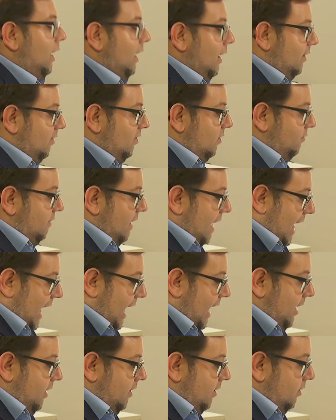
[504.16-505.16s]
Dieser
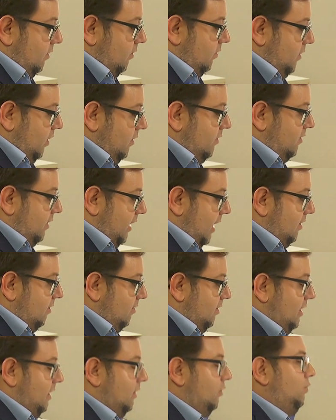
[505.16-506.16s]
Verein sitzt
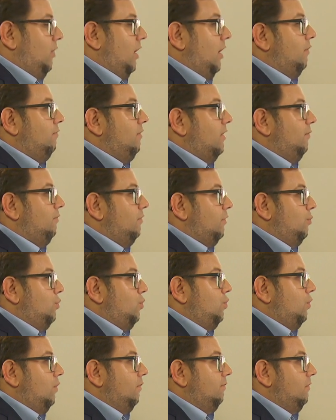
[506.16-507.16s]
derzeit aktuell auf einem
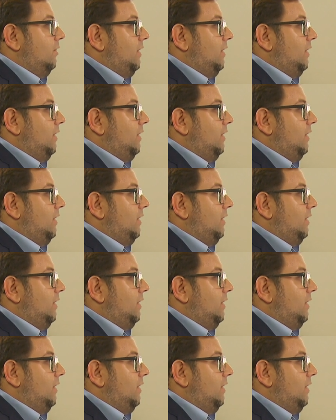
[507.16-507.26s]
Vermögen von